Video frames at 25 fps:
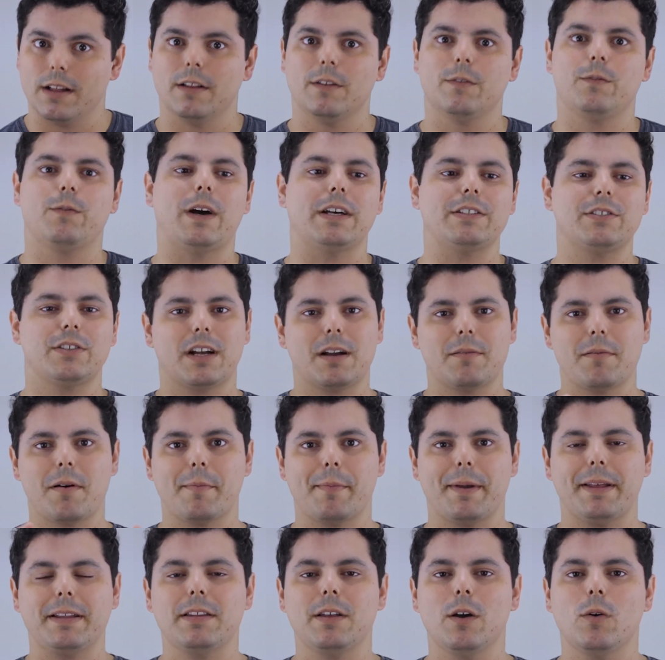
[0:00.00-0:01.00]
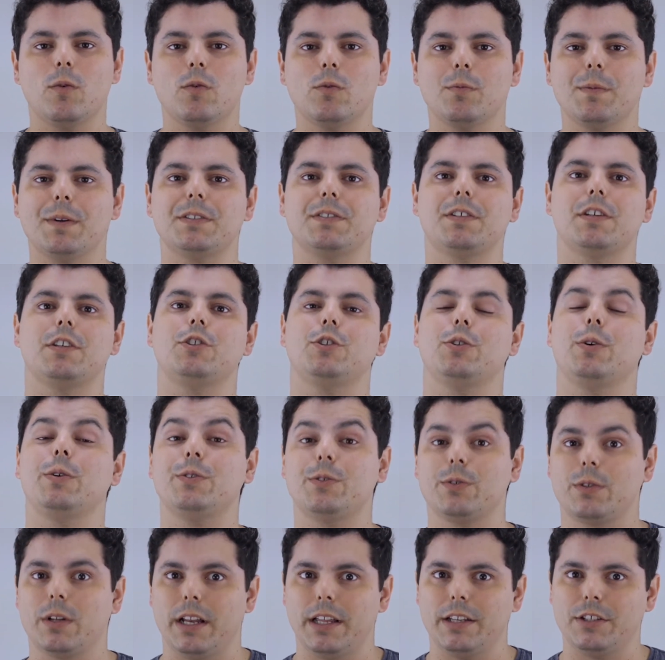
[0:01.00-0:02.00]
Faz o acabamento em algumas
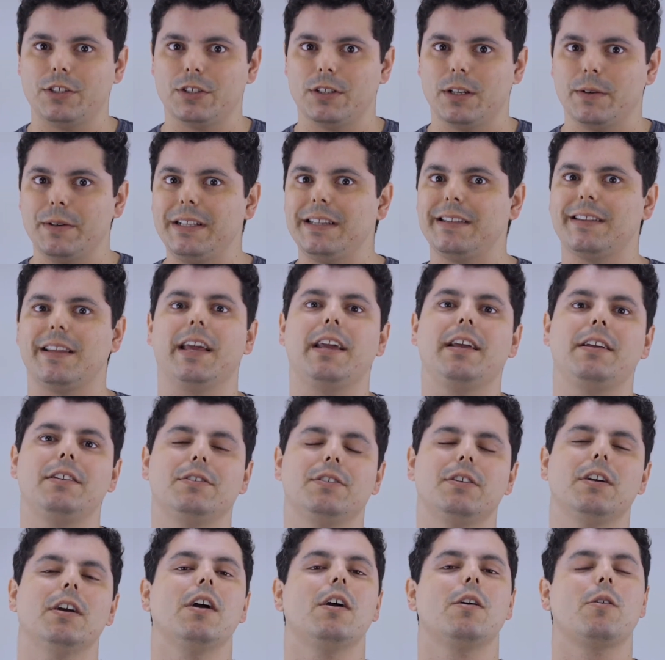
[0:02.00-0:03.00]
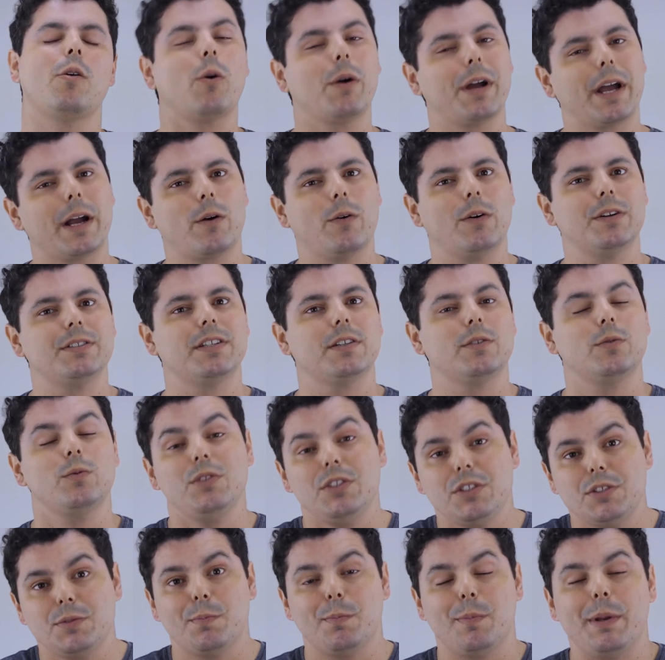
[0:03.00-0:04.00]
regiões, o cliente não entende. Qualquer coisa tu
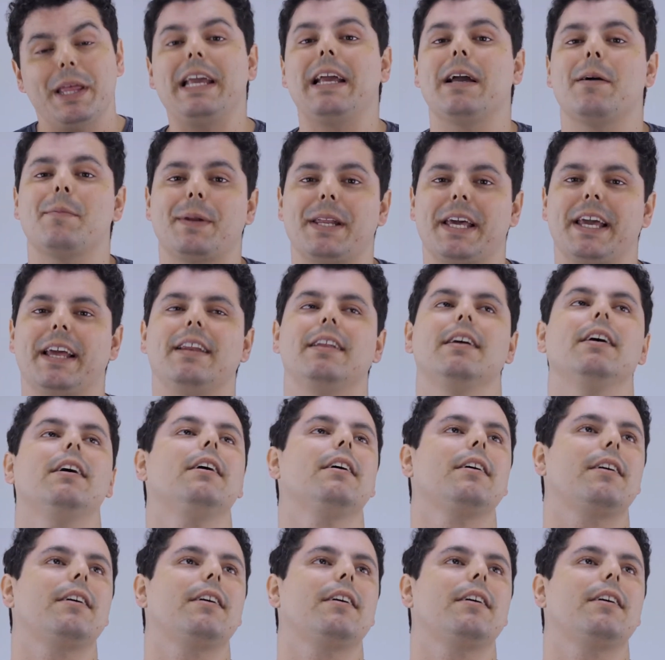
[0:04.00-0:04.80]
explica para ele.